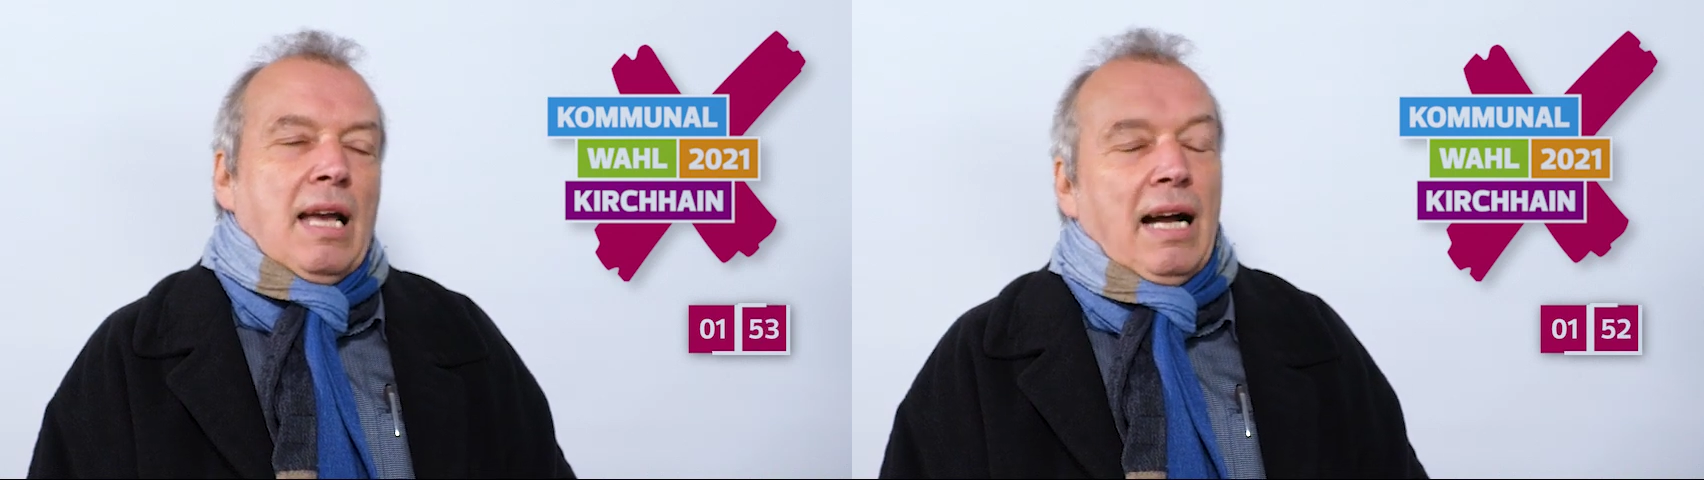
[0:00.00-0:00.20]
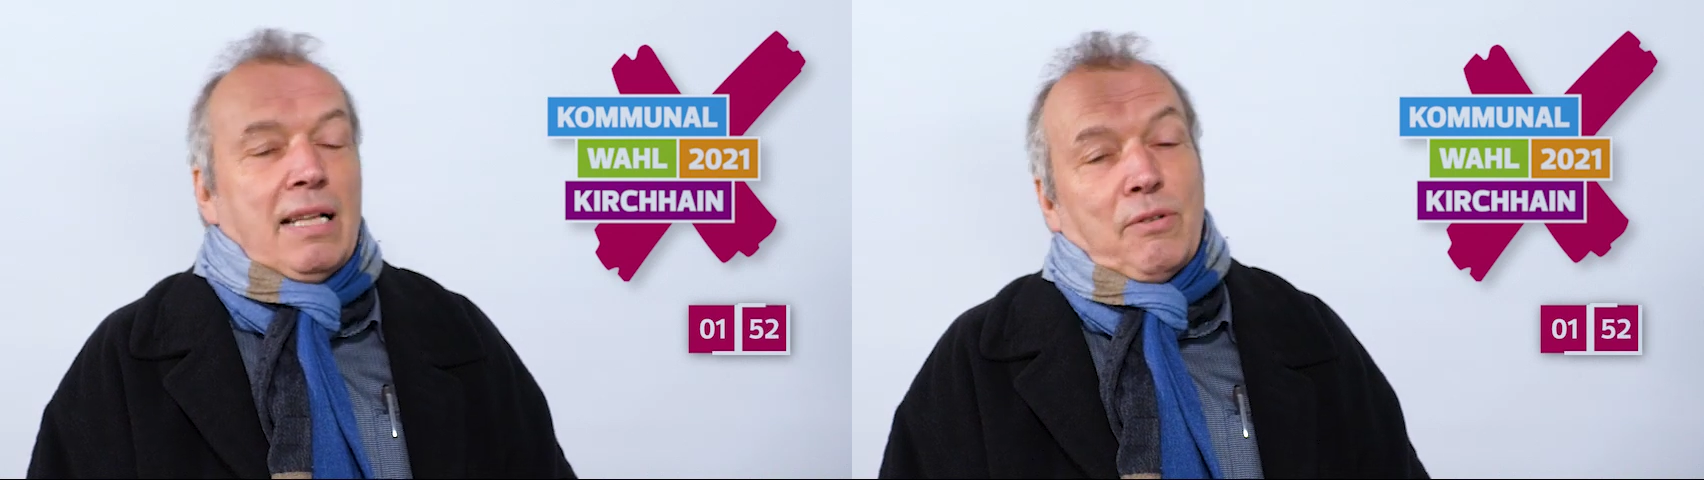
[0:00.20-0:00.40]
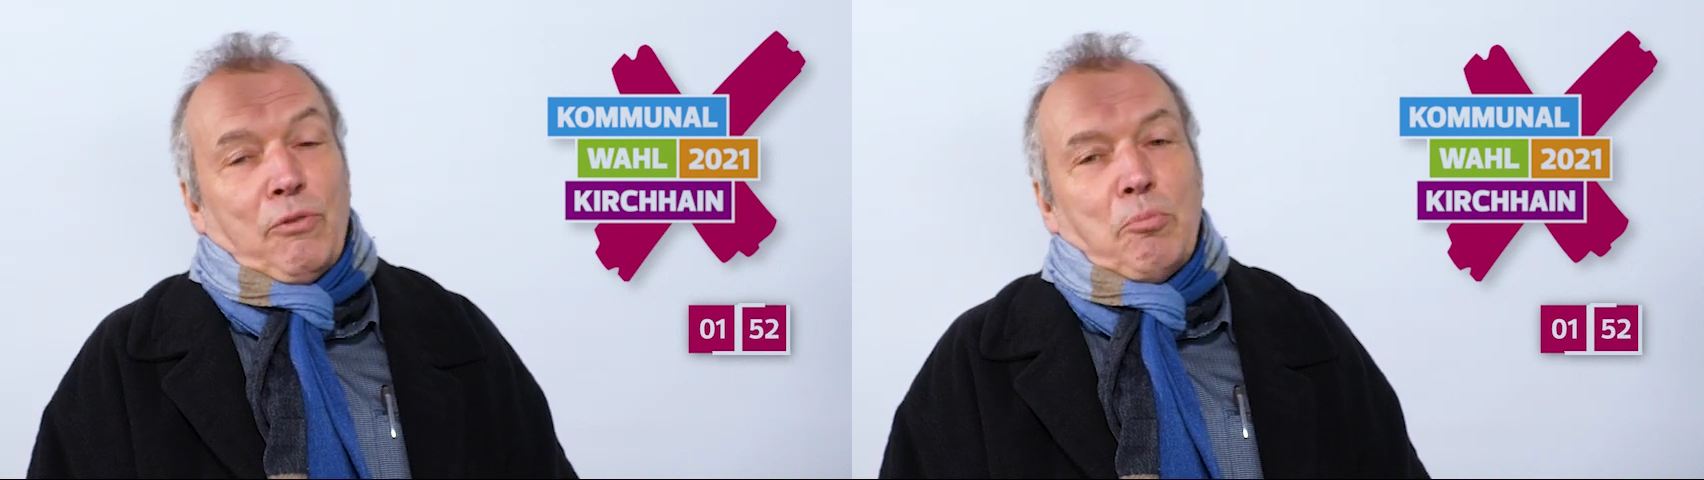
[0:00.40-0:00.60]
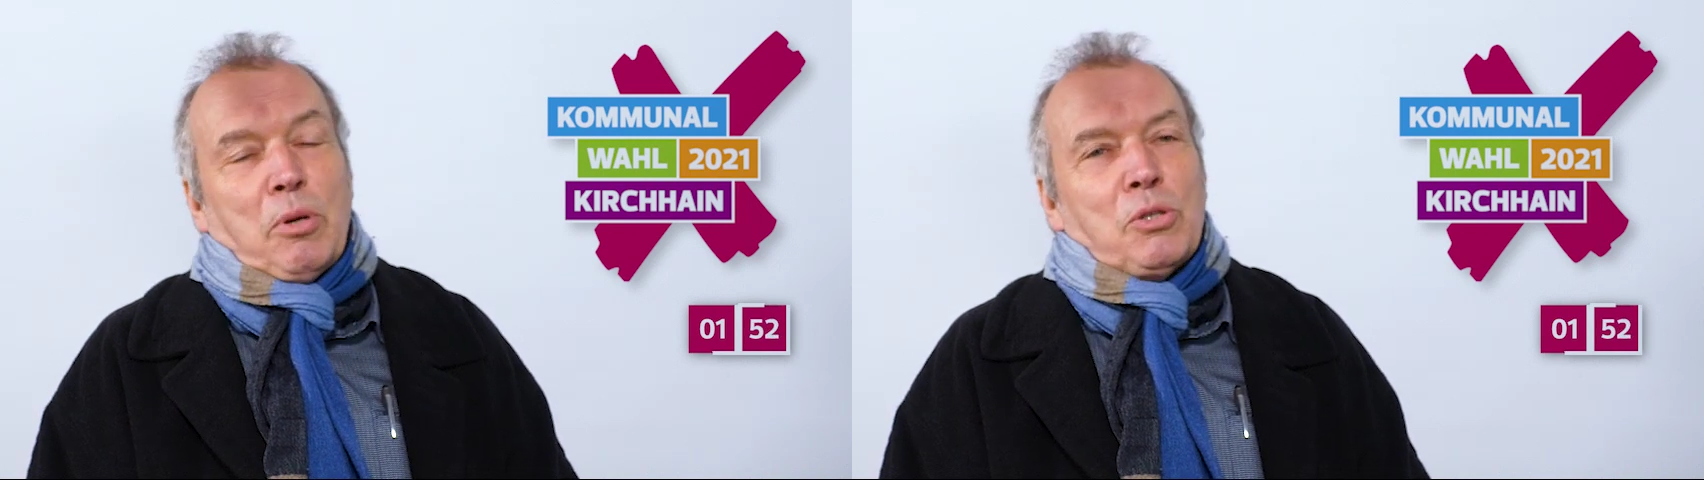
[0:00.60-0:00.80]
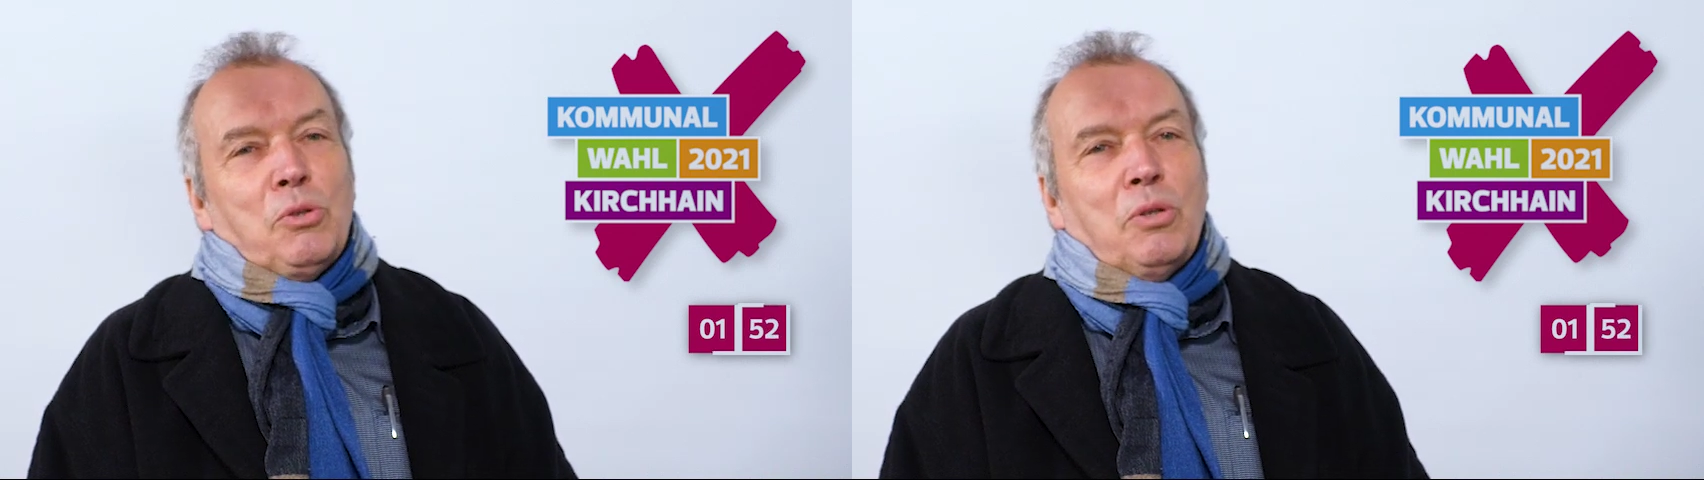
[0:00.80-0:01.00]
Also für
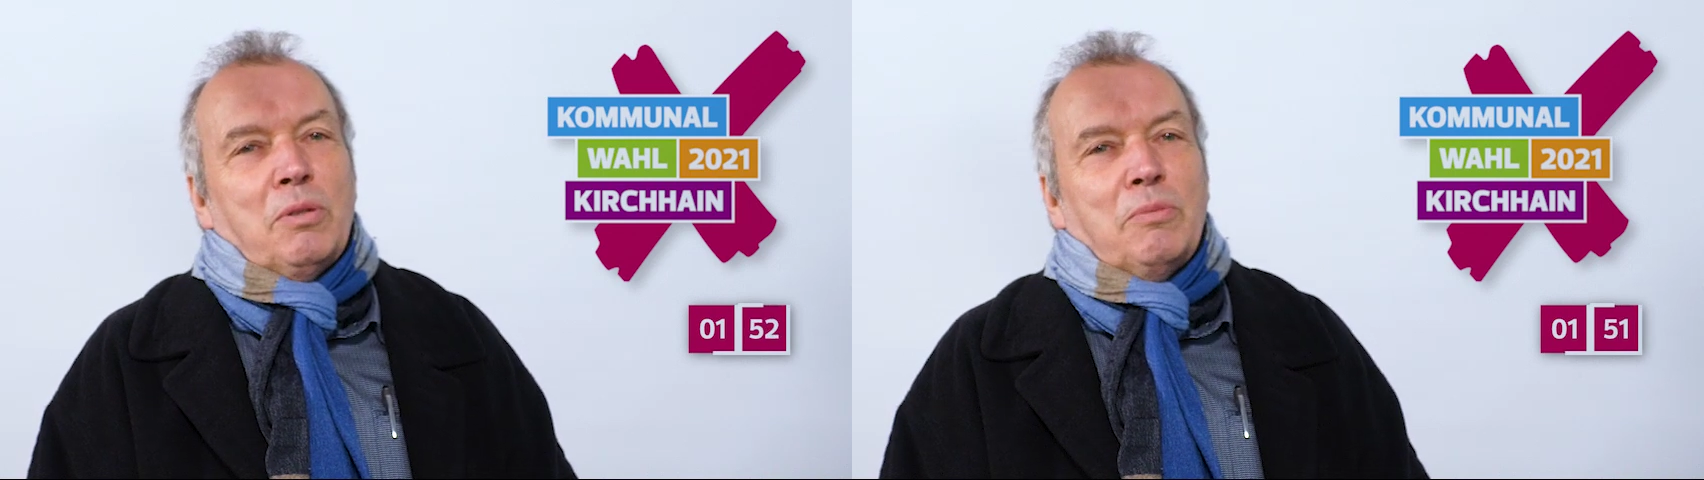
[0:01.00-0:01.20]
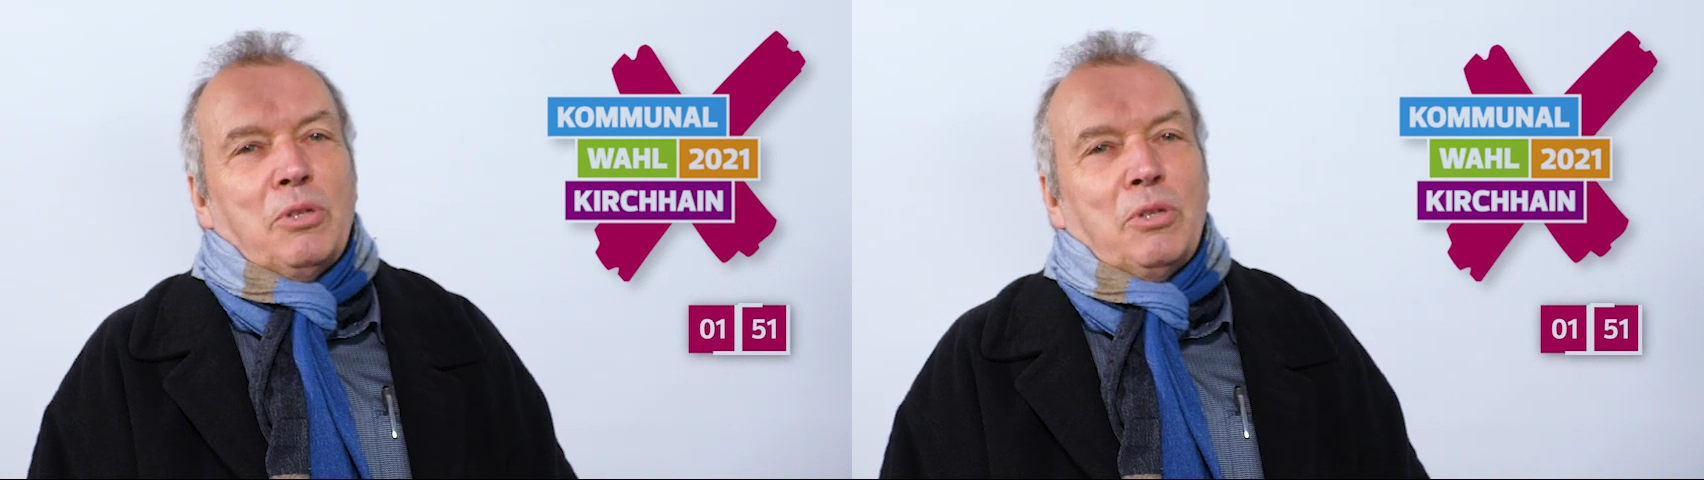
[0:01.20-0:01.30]
Personen